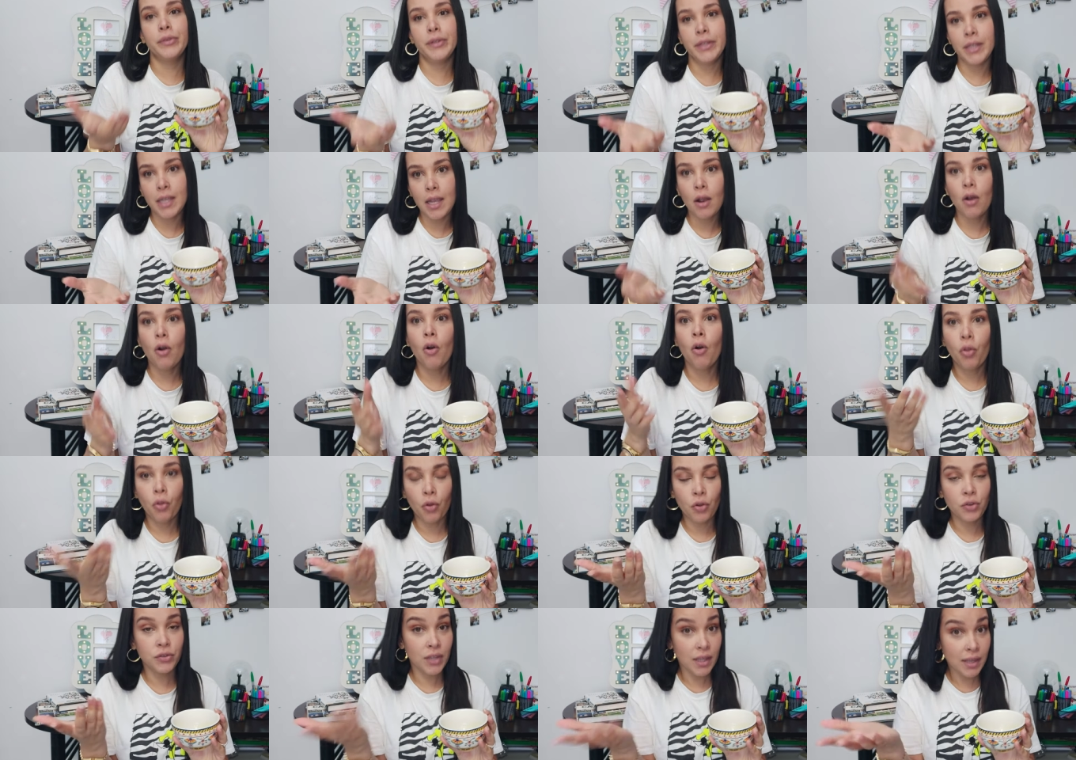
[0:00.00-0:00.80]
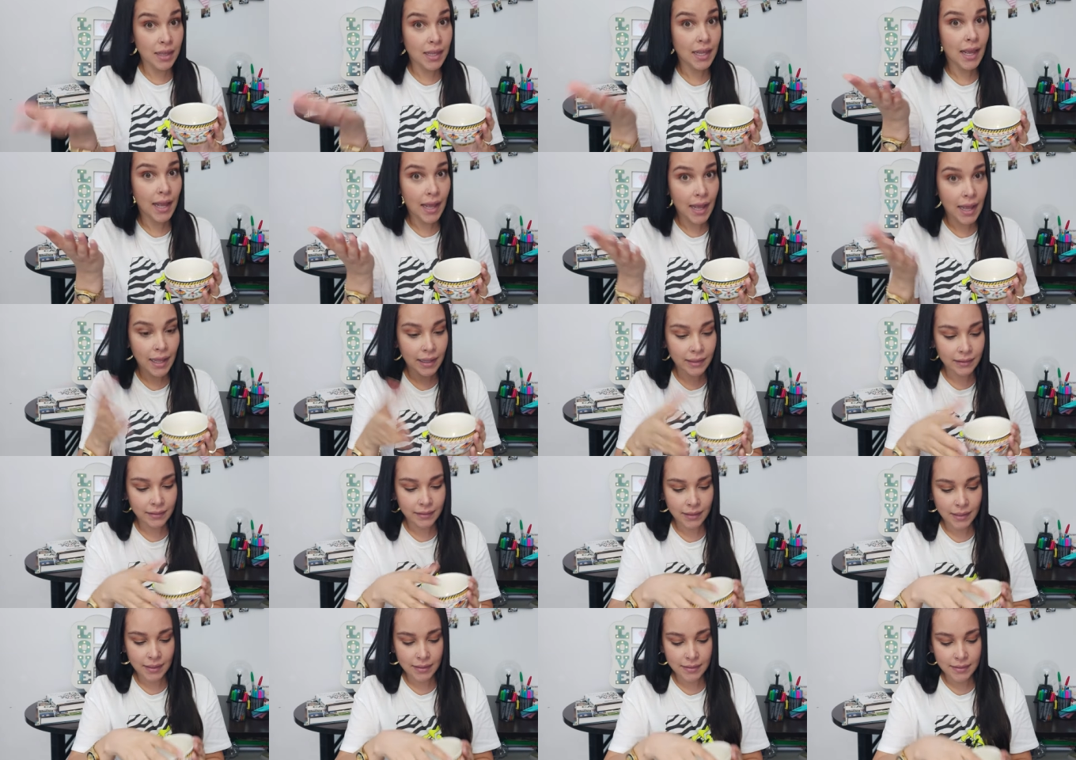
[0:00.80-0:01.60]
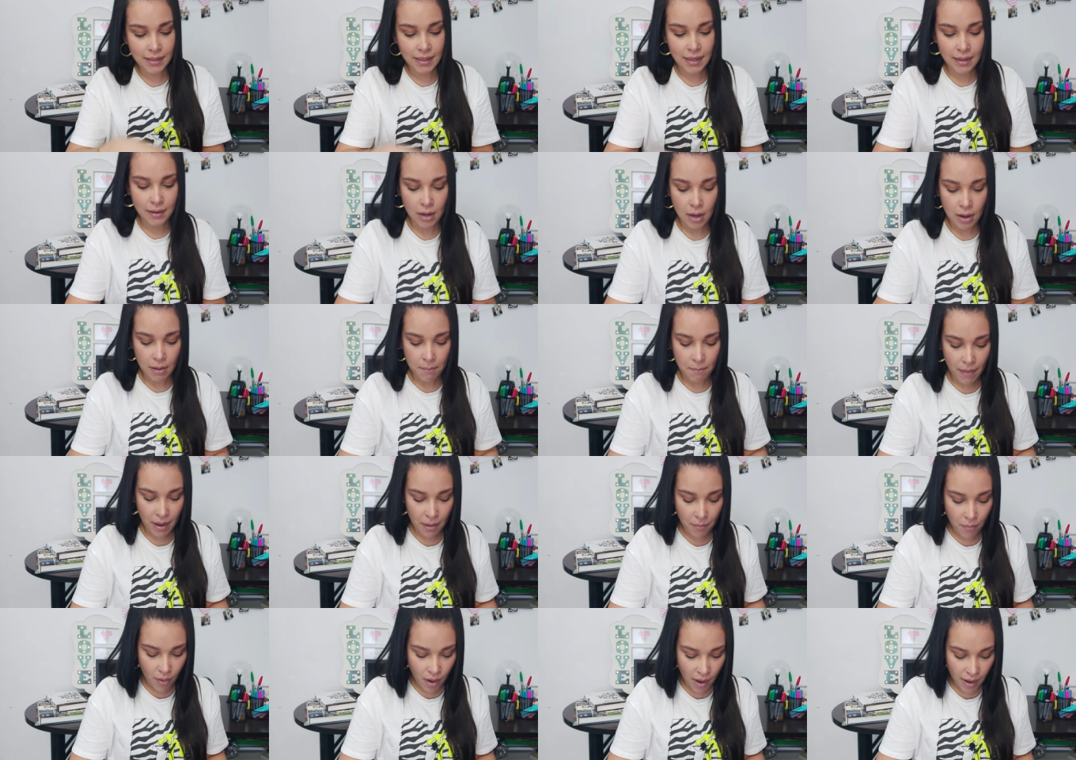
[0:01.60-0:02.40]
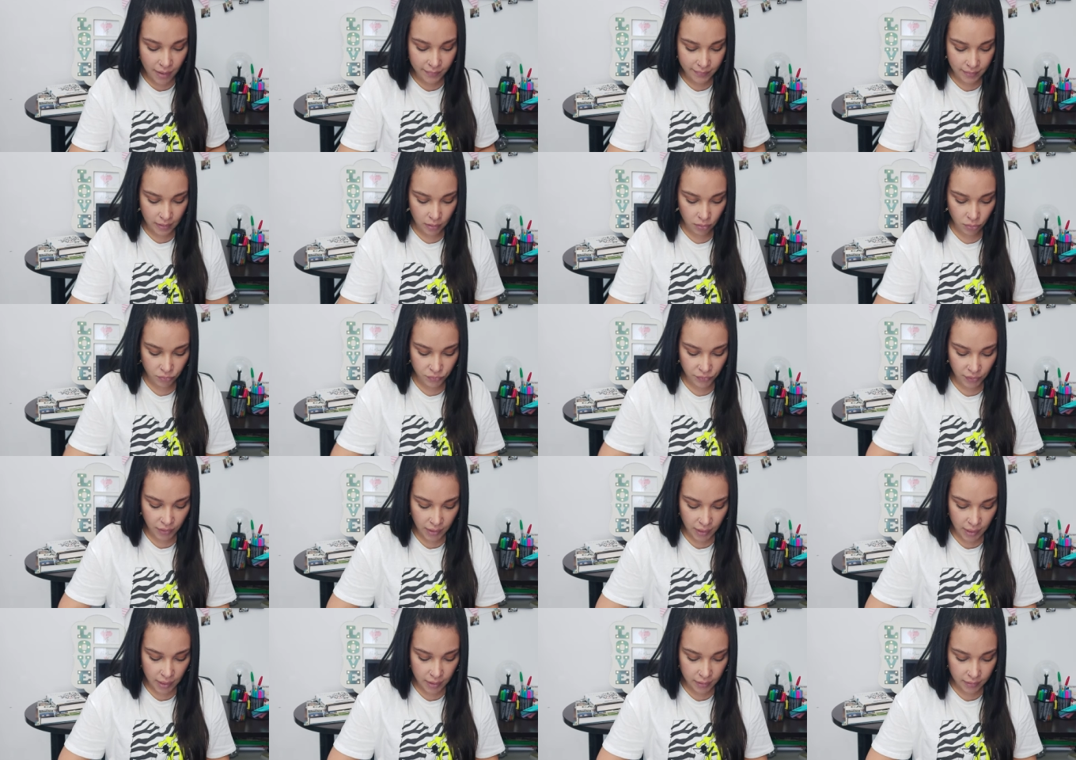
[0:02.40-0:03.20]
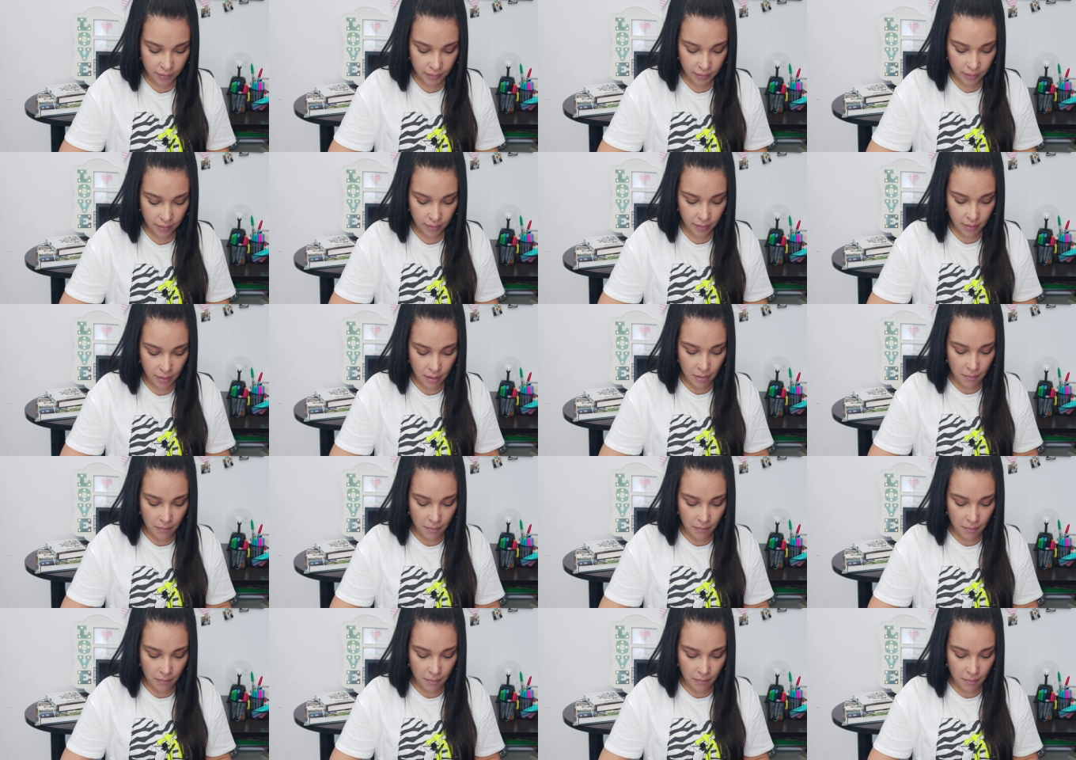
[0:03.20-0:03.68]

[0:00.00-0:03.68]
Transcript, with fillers: 10 o 12 días antes, vamos a hacer lo siguiente.